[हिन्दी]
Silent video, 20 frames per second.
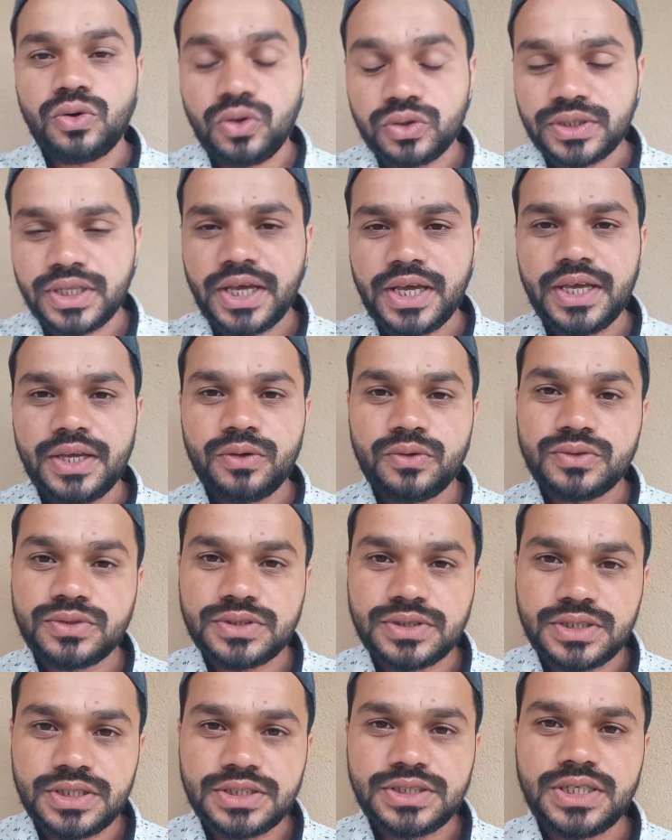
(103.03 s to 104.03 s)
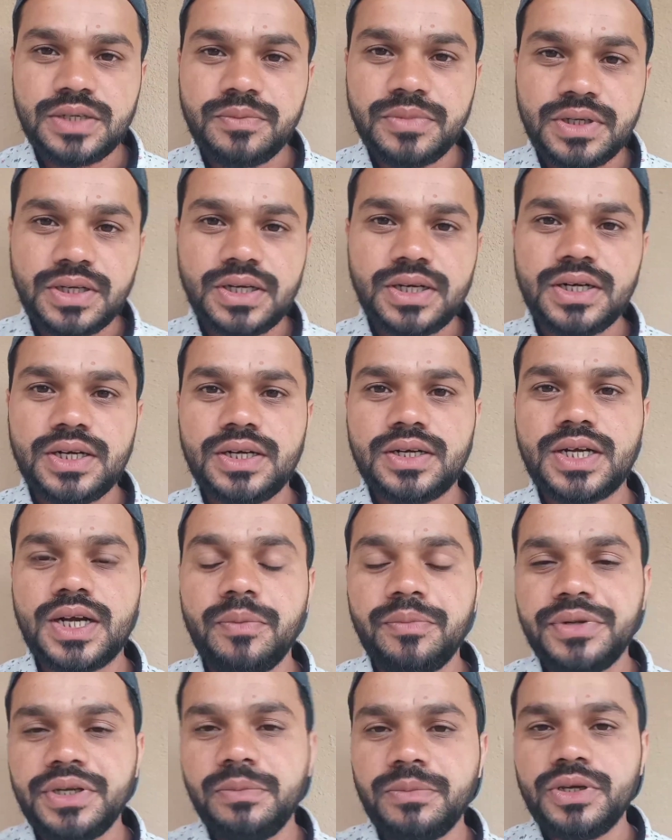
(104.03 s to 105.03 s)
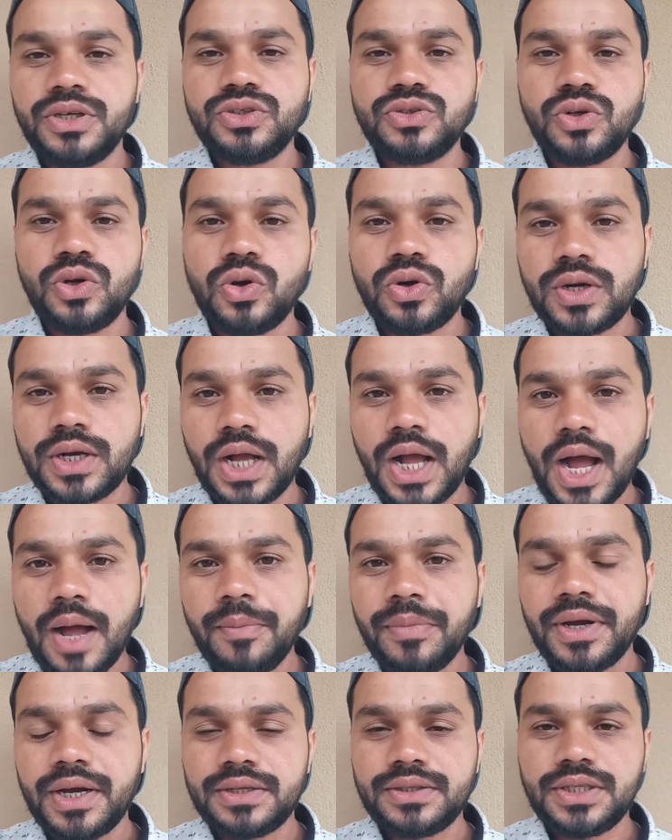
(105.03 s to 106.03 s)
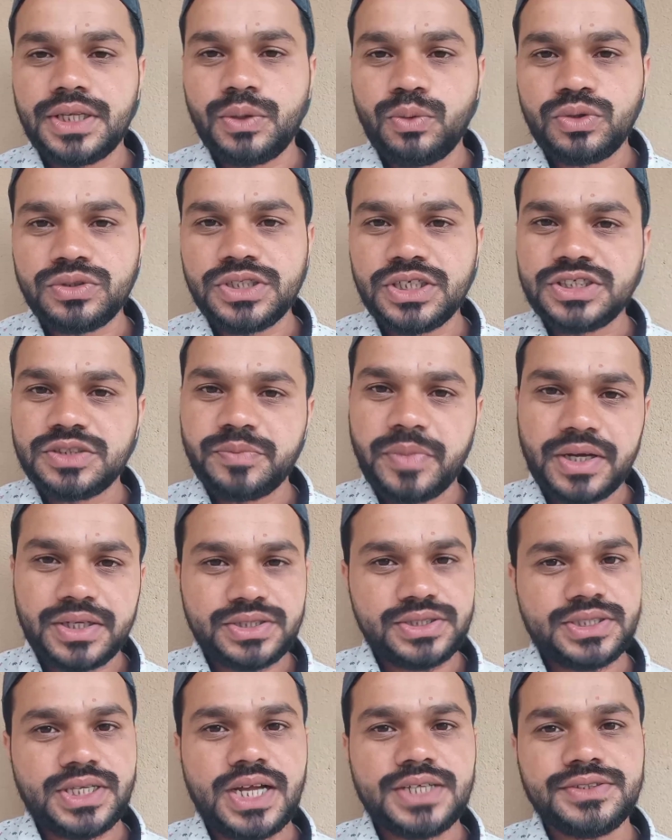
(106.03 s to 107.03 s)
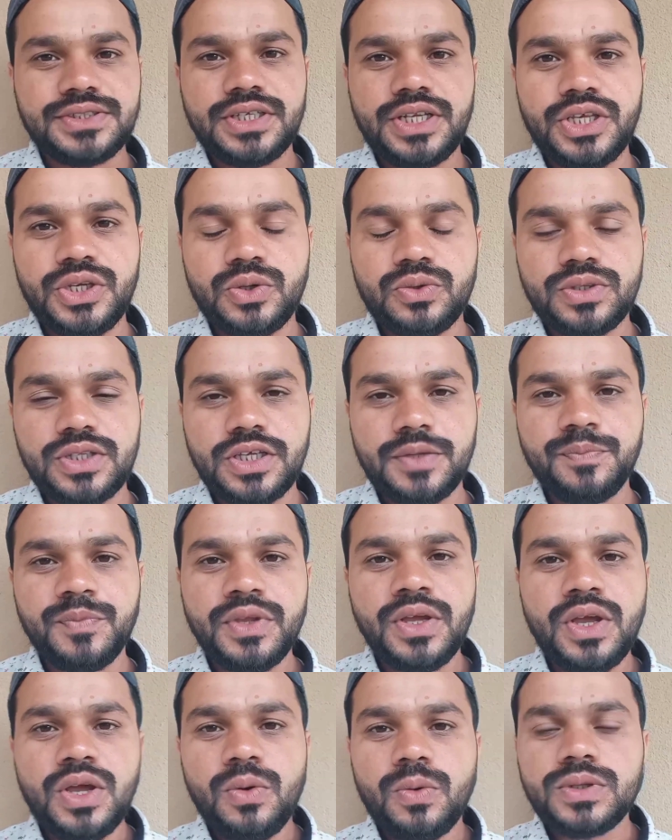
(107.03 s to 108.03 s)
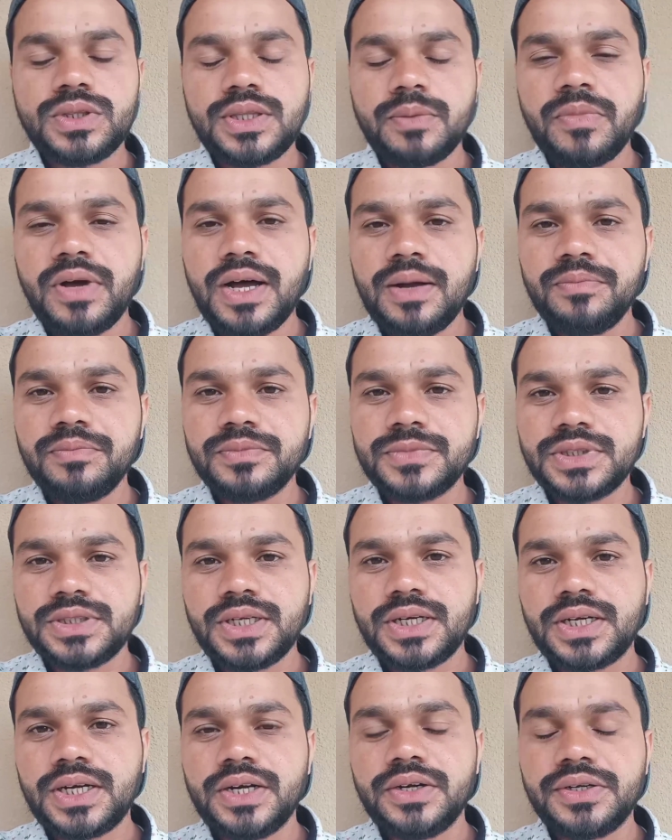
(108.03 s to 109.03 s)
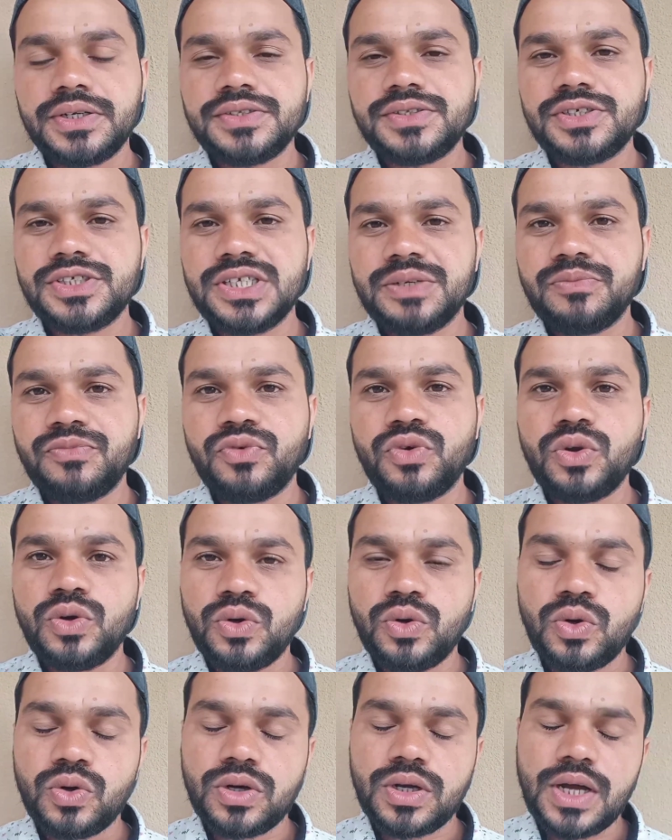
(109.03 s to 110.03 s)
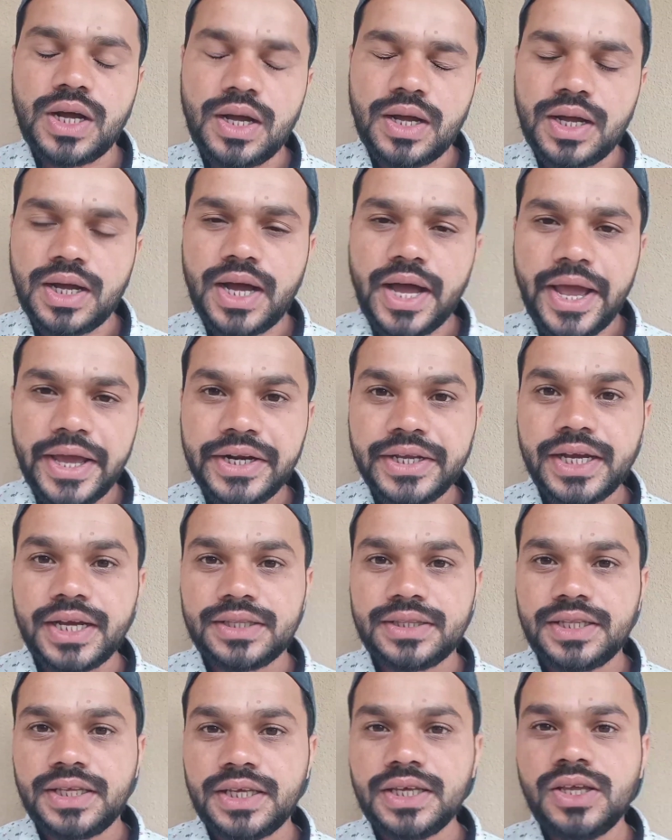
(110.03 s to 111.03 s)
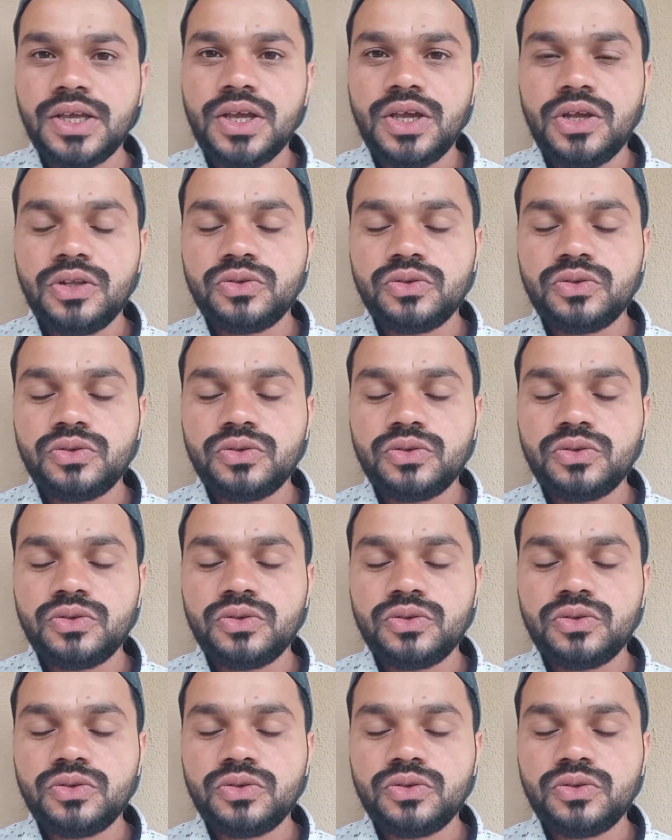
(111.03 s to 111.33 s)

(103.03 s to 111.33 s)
होता है उसकी जब कंपनी में जो लोग काम करते हैं वो जस्ट पाकिस्तान से नहीं होते हैं वो तमाम तर कंट्री से जब वो लोग हायर करते हैं